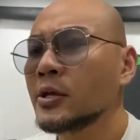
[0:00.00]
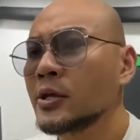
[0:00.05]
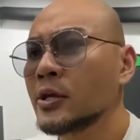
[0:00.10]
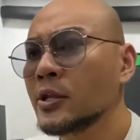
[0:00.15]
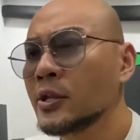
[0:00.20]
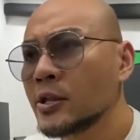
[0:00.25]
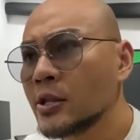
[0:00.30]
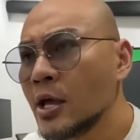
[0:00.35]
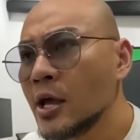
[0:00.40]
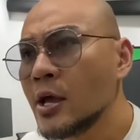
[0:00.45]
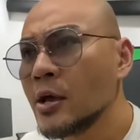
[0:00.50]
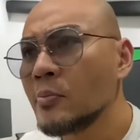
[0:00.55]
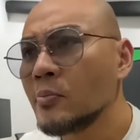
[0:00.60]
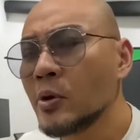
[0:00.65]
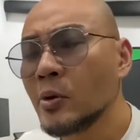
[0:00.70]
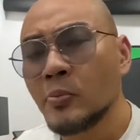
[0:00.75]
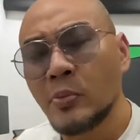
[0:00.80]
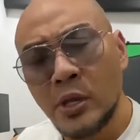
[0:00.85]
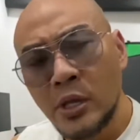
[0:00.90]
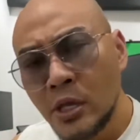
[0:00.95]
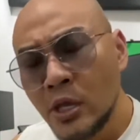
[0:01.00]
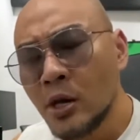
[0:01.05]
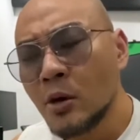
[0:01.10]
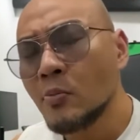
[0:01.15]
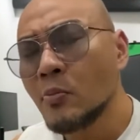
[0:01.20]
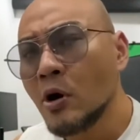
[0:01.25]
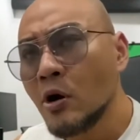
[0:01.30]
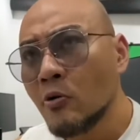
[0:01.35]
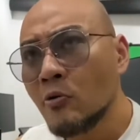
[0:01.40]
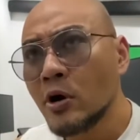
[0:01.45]
kita berpikir
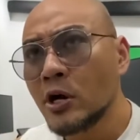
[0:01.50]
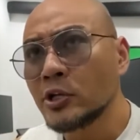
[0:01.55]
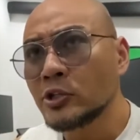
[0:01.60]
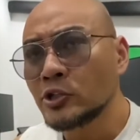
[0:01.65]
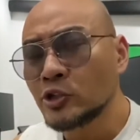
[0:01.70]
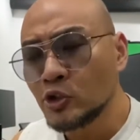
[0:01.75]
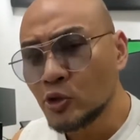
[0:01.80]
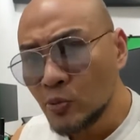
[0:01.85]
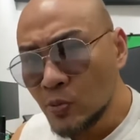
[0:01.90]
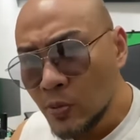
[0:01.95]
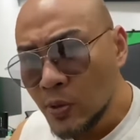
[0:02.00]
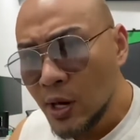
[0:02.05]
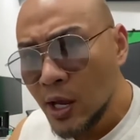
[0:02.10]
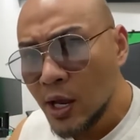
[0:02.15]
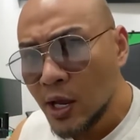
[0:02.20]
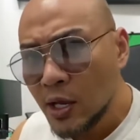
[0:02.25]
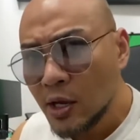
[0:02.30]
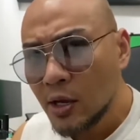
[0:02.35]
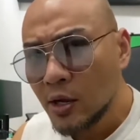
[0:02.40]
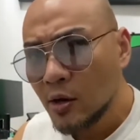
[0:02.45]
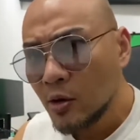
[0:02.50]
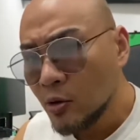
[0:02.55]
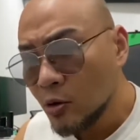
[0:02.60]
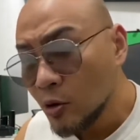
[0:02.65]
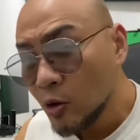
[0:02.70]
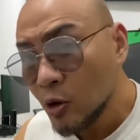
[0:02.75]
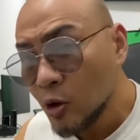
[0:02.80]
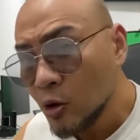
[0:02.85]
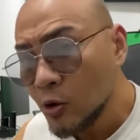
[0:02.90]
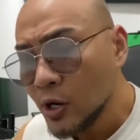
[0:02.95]
bahwa jumlah
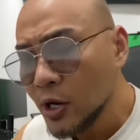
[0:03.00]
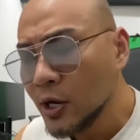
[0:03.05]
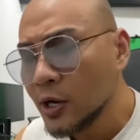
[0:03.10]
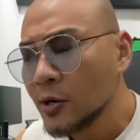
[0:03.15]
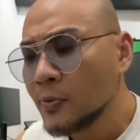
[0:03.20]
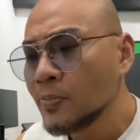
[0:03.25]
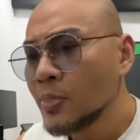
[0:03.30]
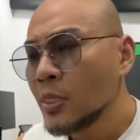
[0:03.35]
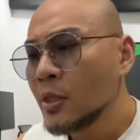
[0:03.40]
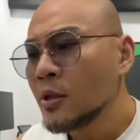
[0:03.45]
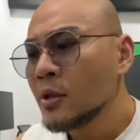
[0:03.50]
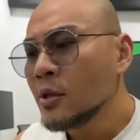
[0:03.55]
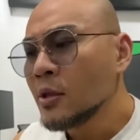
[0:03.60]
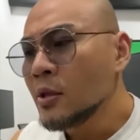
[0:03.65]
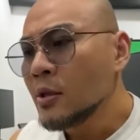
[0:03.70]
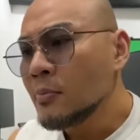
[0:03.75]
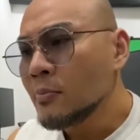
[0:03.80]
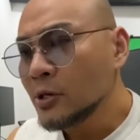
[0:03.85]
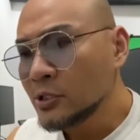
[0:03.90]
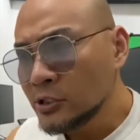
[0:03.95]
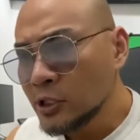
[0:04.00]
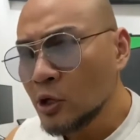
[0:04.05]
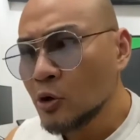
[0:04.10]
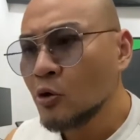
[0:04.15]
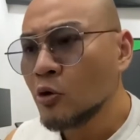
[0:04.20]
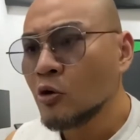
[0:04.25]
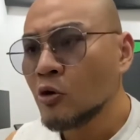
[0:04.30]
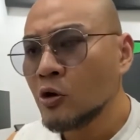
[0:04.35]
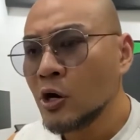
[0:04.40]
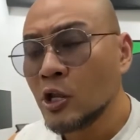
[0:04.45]
corona, pasien
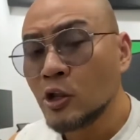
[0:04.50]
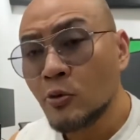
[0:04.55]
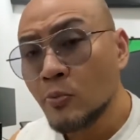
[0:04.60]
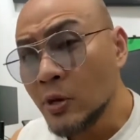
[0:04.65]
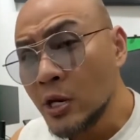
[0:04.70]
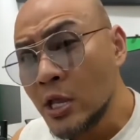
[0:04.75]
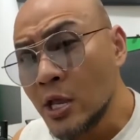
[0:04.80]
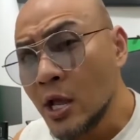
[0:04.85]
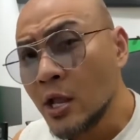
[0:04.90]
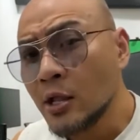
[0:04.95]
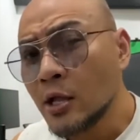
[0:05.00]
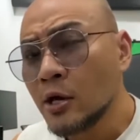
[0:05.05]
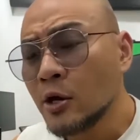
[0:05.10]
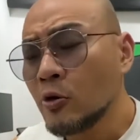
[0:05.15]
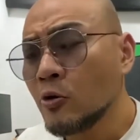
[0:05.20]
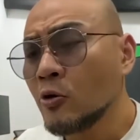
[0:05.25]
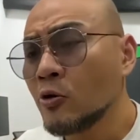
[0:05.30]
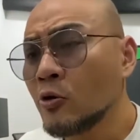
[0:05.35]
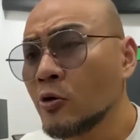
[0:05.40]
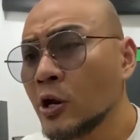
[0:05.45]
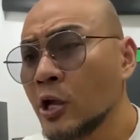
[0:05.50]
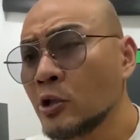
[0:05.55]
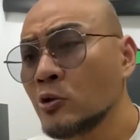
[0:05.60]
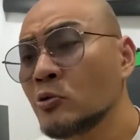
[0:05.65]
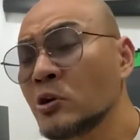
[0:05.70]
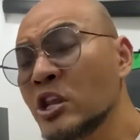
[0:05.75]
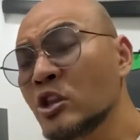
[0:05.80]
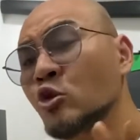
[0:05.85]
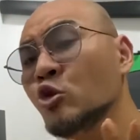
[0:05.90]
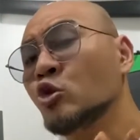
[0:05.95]
corona atau meninggal karena corona
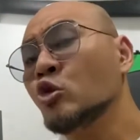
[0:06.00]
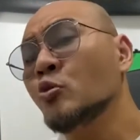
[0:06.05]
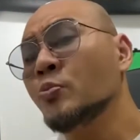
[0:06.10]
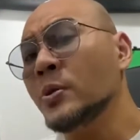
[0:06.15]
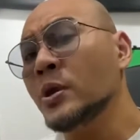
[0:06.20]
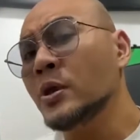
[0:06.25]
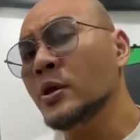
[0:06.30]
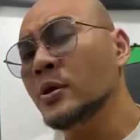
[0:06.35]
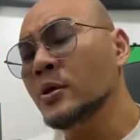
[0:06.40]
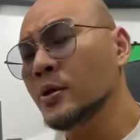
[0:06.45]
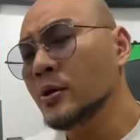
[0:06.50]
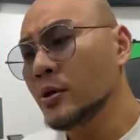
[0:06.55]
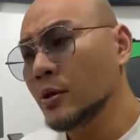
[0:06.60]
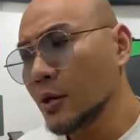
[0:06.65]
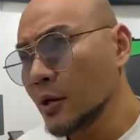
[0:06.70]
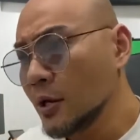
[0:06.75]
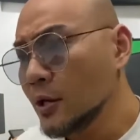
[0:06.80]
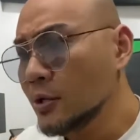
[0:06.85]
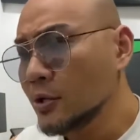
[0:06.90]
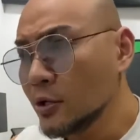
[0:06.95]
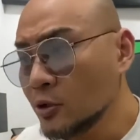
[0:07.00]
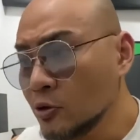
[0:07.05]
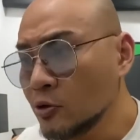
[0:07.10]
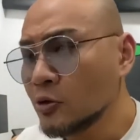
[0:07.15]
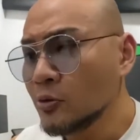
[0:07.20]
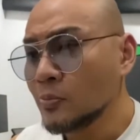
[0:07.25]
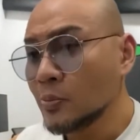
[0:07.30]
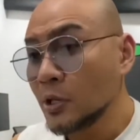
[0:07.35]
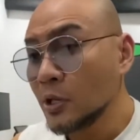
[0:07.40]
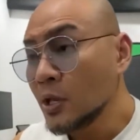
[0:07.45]
itu ditutupi ya
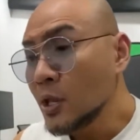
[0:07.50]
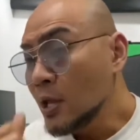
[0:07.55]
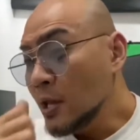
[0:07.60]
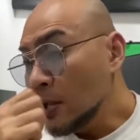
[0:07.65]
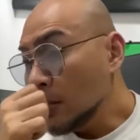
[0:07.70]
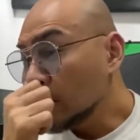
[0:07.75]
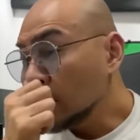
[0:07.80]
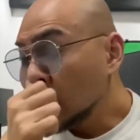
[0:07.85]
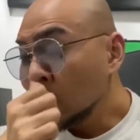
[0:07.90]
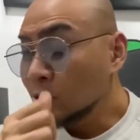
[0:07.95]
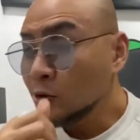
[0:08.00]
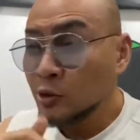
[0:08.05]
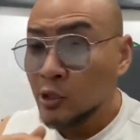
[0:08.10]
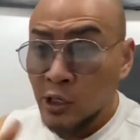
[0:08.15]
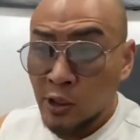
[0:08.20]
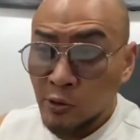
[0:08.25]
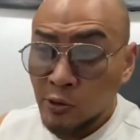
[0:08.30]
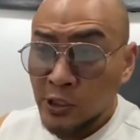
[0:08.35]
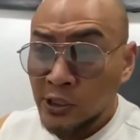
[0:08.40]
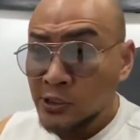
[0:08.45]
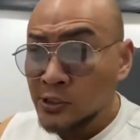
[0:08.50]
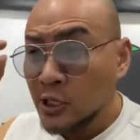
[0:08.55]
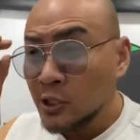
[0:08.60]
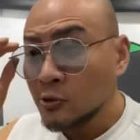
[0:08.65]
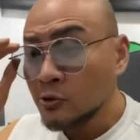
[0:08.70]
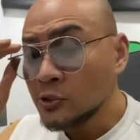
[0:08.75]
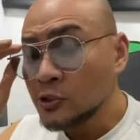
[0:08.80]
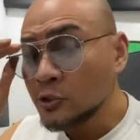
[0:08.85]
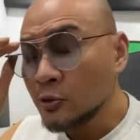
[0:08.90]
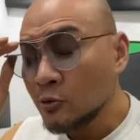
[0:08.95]
ditutupi entah itu di Indonesia
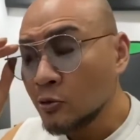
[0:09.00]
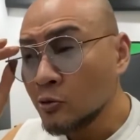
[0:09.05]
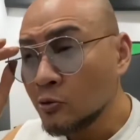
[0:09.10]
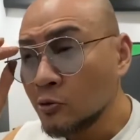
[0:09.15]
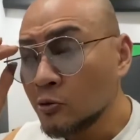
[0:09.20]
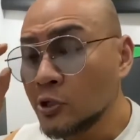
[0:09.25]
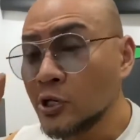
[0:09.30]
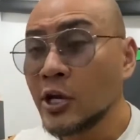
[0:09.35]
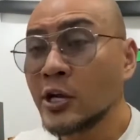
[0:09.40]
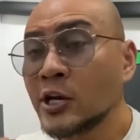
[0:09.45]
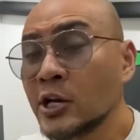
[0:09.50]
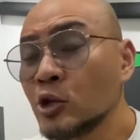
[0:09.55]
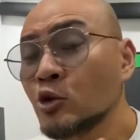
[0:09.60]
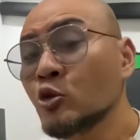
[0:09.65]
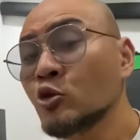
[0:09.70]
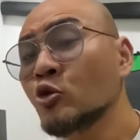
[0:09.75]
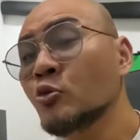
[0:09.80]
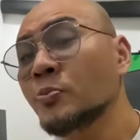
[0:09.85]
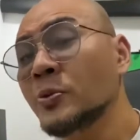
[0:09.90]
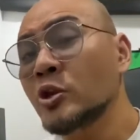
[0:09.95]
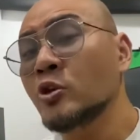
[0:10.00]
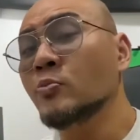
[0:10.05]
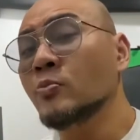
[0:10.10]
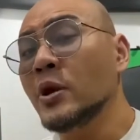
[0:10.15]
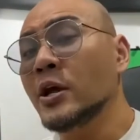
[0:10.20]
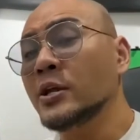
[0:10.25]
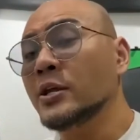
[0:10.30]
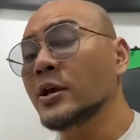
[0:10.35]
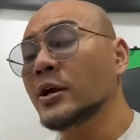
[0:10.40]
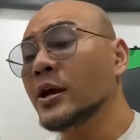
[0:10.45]
atau di seluruh dunia ditutupi
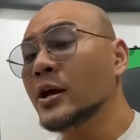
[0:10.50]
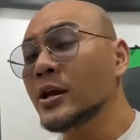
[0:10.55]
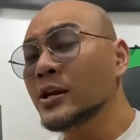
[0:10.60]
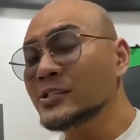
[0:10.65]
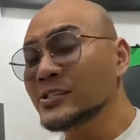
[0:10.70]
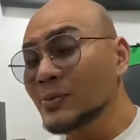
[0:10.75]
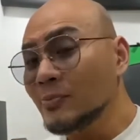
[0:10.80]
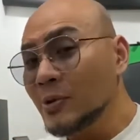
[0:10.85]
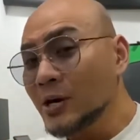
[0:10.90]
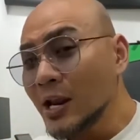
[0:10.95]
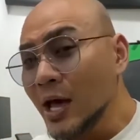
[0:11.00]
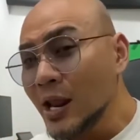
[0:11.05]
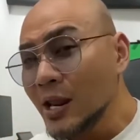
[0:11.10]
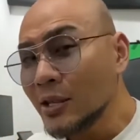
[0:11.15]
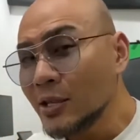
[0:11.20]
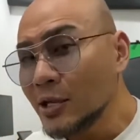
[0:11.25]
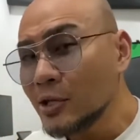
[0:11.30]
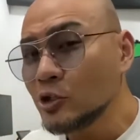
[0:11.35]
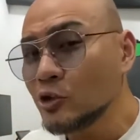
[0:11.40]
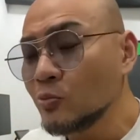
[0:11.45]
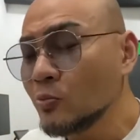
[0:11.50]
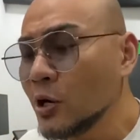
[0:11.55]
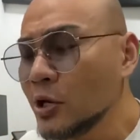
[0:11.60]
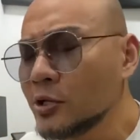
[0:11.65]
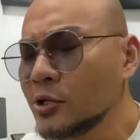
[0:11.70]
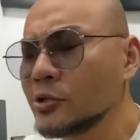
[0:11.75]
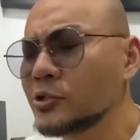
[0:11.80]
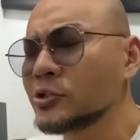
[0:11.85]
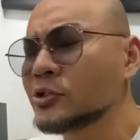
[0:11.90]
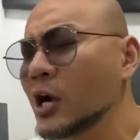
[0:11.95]
jumlahnya karena sebenarnya
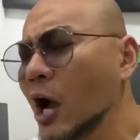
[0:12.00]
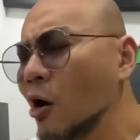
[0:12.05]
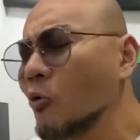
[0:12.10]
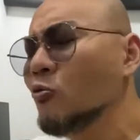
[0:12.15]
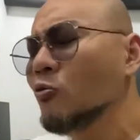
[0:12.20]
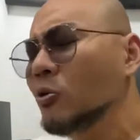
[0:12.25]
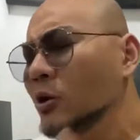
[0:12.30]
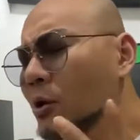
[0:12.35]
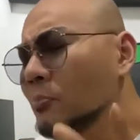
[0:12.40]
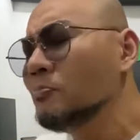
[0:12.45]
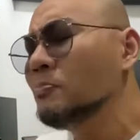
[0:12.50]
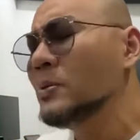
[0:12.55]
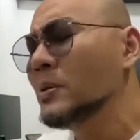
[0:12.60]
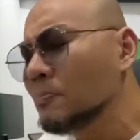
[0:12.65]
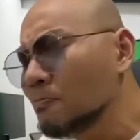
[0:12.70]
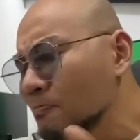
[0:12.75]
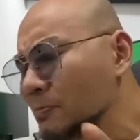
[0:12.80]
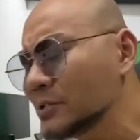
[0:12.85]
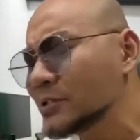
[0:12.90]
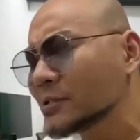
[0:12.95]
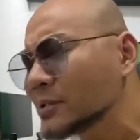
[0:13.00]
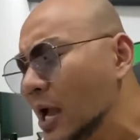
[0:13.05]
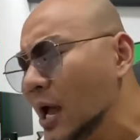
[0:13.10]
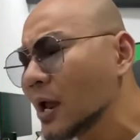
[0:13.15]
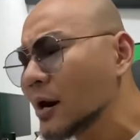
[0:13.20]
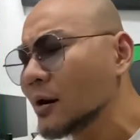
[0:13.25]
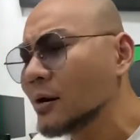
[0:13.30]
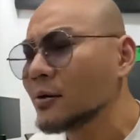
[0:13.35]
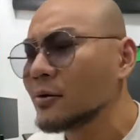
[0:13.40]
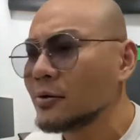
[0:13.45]
jumlahnya jauh lebih
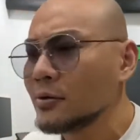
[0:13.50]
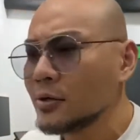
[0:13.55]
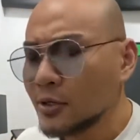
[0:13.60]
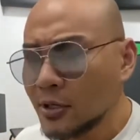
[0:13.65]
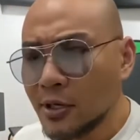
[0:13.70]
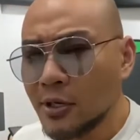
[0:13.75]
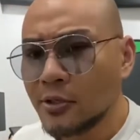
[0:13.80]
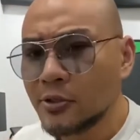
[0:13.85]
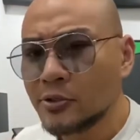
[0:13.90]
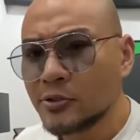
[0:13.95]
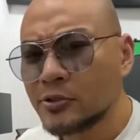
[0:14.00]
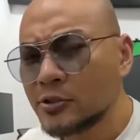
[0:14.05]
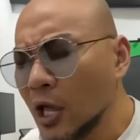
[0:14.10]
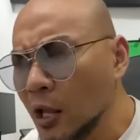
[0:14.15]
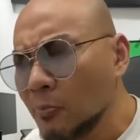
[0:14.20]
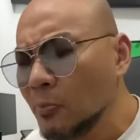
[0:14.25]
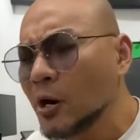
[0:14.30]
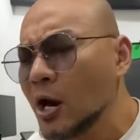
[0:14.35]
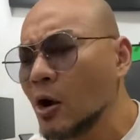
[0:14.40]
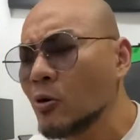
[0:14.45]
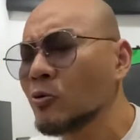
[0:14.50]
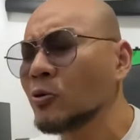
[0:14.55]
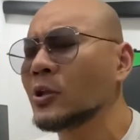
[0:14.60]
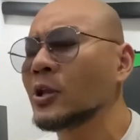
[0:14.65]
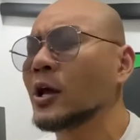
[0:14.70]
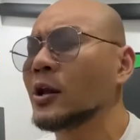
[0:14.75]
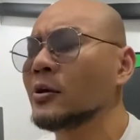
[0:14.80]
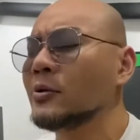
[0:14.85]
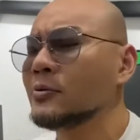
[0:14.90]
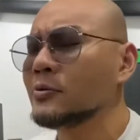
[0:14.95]
besar ya dan
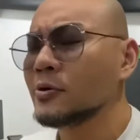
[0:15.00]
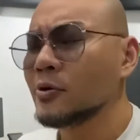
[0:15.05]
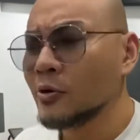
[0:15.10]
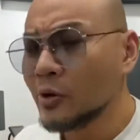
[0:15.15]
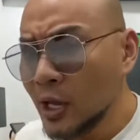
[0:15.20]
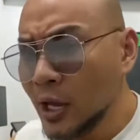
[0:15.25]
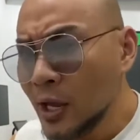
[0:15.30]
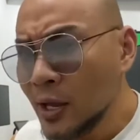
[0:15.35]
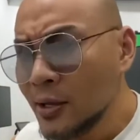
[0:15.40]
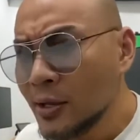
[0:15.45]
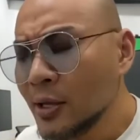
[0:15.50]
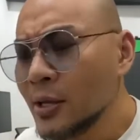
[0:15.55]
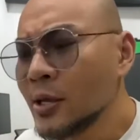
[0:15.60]
menakutkan oke okay?